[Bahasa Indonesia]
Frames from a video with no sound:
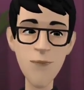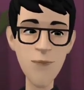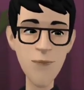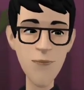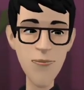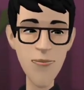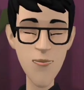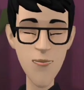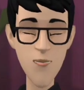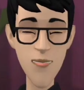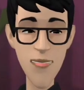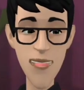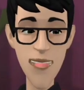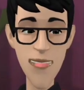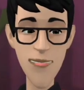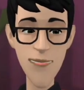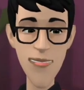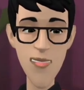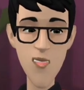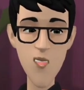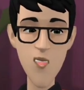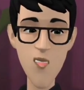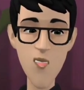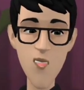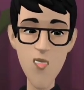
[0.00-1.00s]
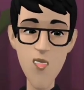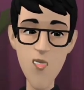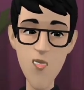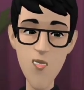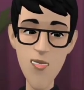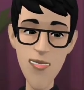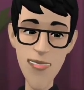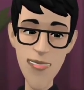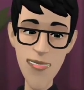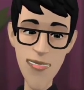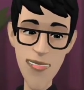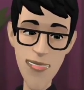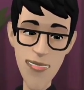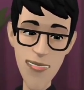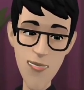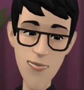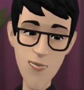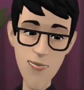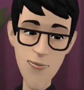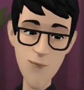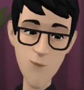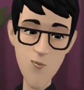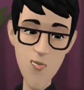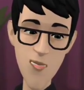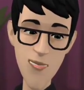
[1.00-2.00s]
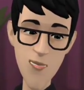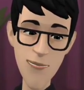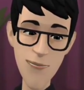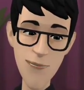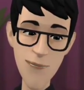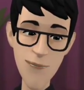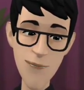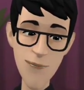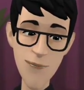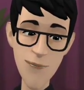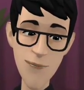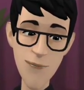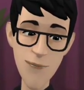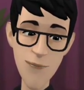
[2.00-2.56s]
agar jerawat kalian mengempis.